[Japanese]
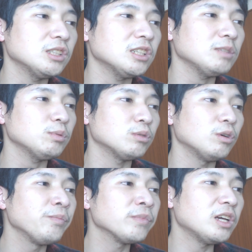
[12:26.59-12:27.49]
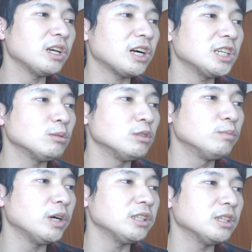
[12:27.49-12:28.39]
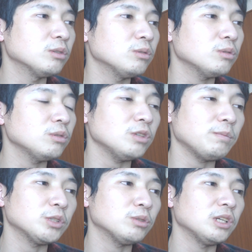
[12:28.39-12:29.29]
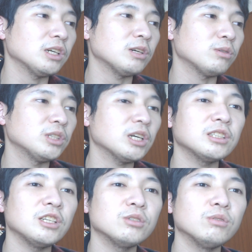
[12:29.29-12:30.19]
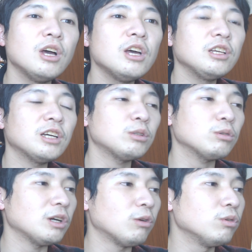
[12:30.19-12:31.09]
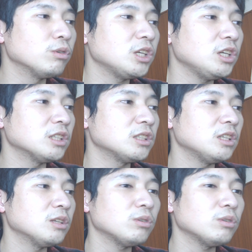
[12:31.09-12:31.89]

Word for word: インターセプトの、えー、回数もうまいです。そういうことでやっぱ湘南からこのサッカー選手の獲得が大きいですね。